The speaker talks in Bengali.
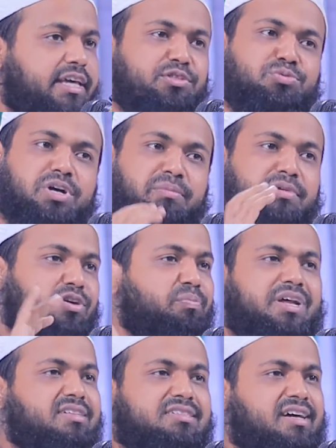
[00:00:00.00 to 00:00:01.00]
কিন্তু আমরা
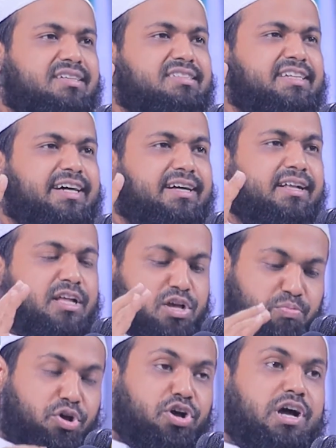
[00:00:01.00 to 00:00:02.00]
অপরাধ ছাড়ছি না
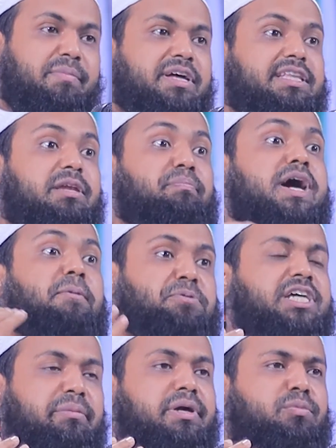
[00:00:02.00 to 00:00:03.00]
বরং আমাদের
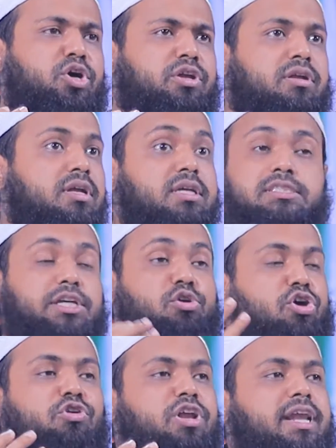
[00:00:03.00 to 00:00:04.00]
ভাবসাব এমন যে
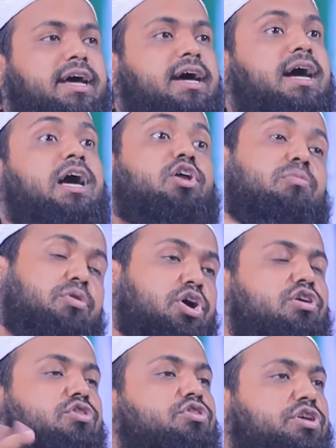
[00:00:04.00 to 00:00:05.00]
করোনা না আরো
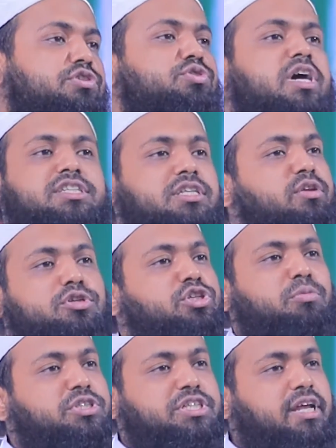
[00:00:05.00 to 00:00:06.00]
ভয়ঙ্কর কিছু আসলেও
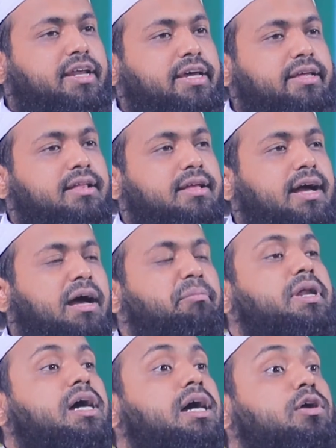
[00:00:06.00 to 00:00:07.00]
সমস্যা নাই
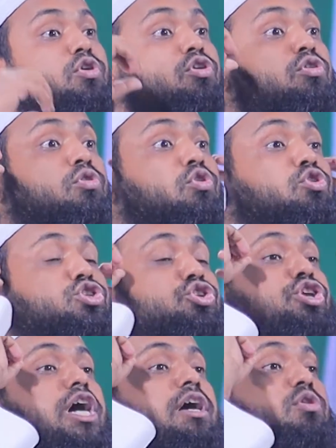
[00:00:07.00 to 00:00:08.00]
আমরা
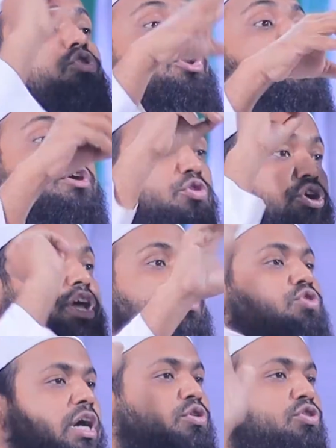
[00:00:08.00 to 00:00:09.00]
ঘোষণা করে করে
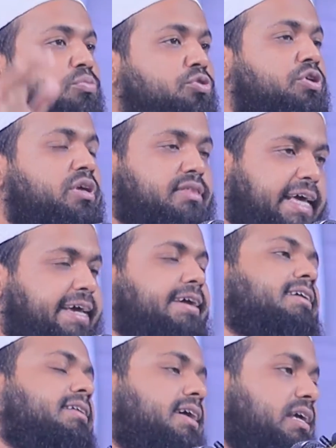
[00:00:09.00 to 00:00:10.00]
গুণা করব দেখি
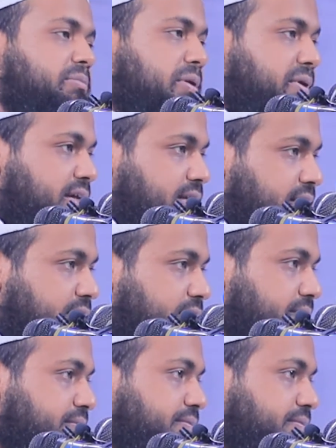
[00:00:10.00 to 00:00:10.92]
আল্লাহ কিভাবে আটকায়